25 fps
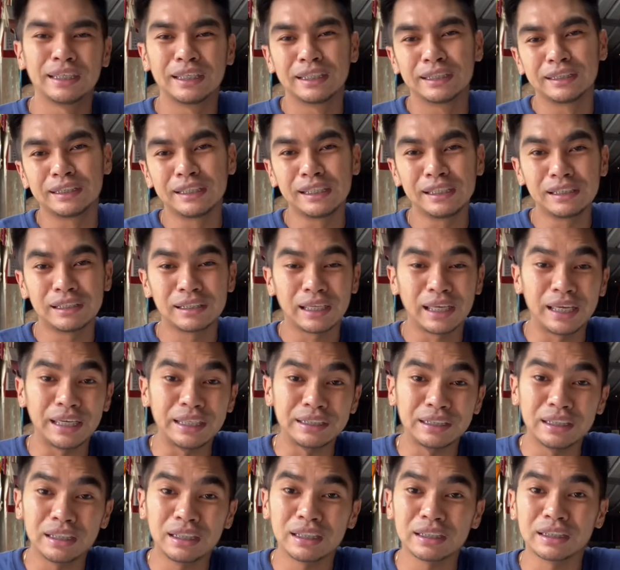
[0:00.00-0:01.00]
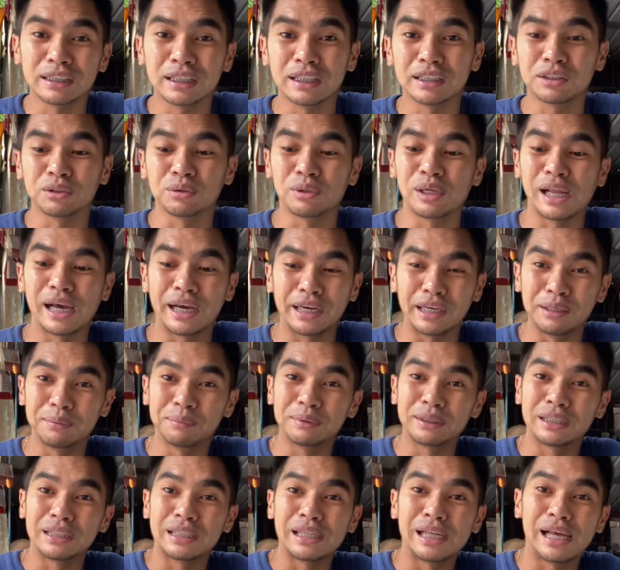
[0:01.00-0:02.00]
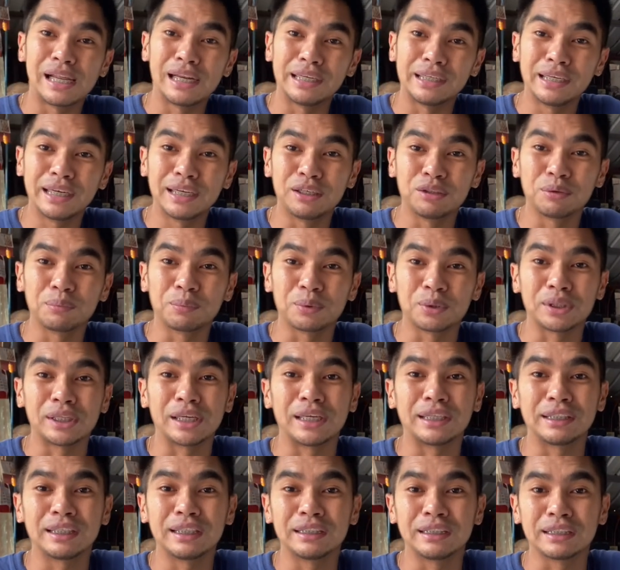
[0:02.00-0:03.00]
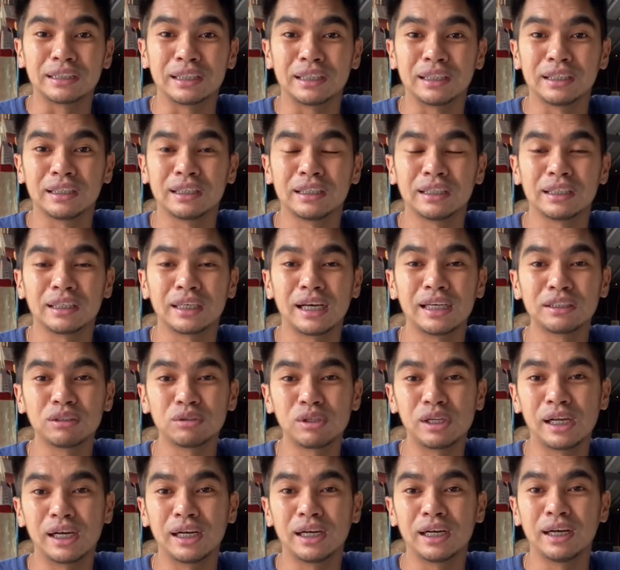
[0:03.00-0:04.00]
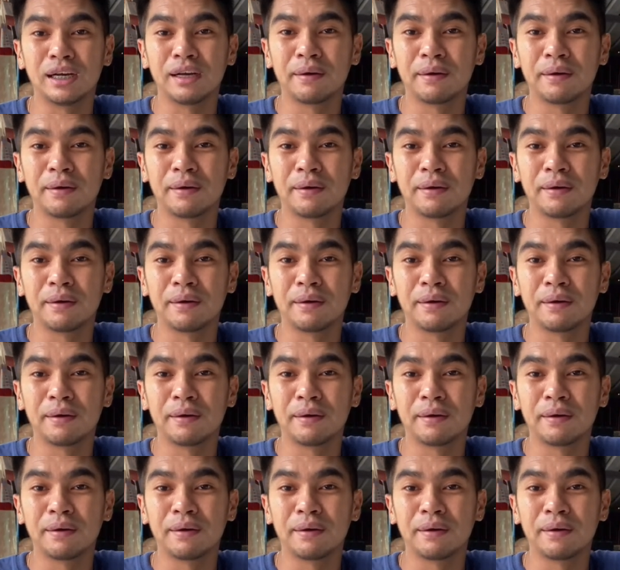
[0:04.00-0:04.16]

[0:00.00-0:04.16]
since aging na siya, so lagi naman siya nilalagyan, no? protected siya. Kaso lang,